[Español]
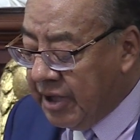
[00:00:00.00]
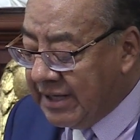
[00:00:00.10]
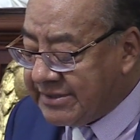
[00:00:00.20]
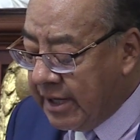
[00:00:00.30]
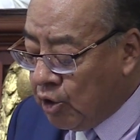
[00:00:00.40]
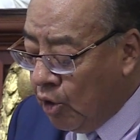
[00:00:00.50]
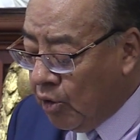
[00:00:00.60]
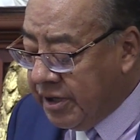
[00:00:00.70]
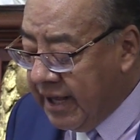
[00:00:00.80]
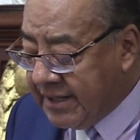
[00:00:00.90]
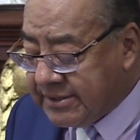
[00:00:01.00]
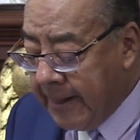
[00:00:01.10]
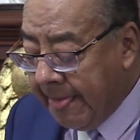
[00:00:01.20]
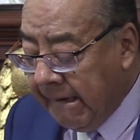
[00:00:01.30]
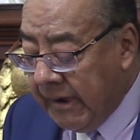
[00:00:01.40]
las tecnologías
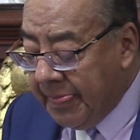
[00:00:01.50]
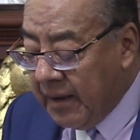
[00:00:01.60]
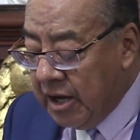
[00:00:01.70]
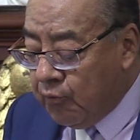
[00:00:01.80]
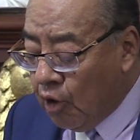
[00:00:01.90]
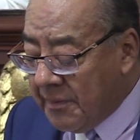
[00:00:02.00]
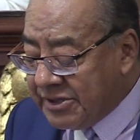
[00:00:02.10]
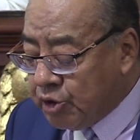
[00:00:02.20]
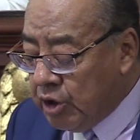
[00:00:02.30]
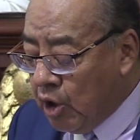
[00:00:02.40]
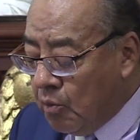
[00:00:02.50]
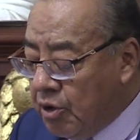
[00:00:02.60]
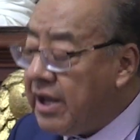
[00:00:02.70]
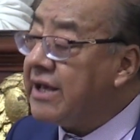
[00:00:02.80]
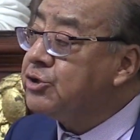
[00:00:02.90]
de la Información y
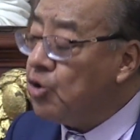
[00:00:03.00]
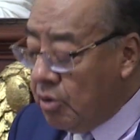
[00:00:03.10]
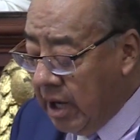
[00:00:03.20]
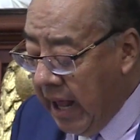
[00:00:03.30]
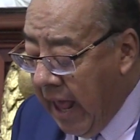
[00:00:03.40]
Comunicación